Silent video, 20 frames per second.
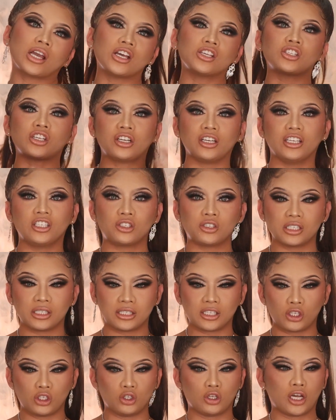guys are
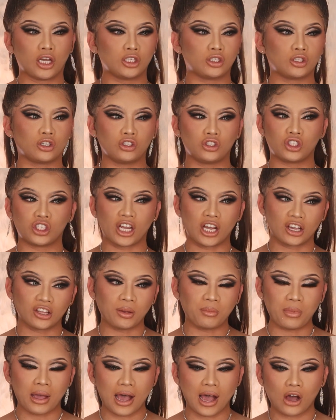interested, you guys could check
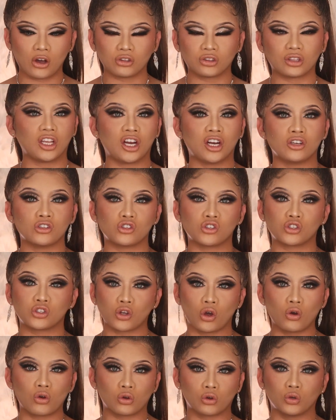them out. They're
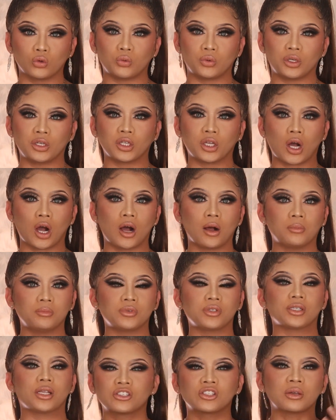so good when it
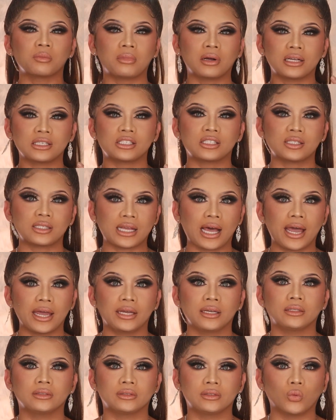comes sa mga
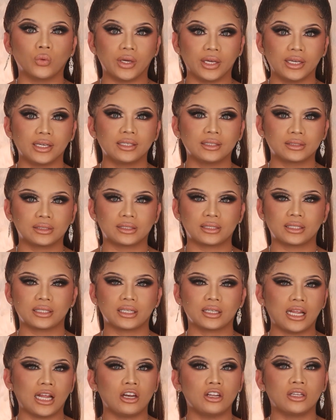styled
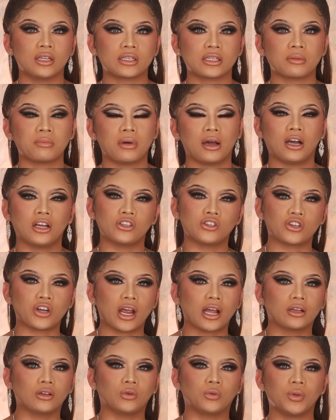wigs, lalo na sa mga
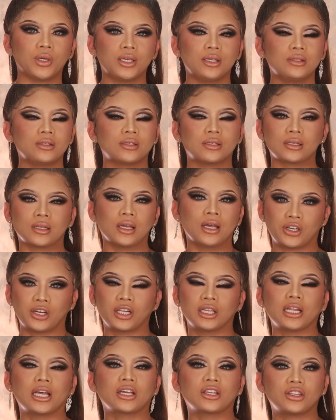drag queens.
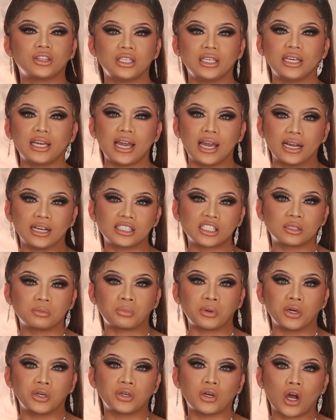They're like the X
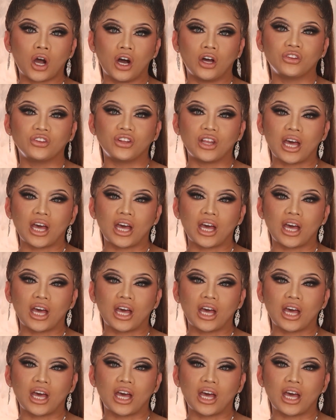expert on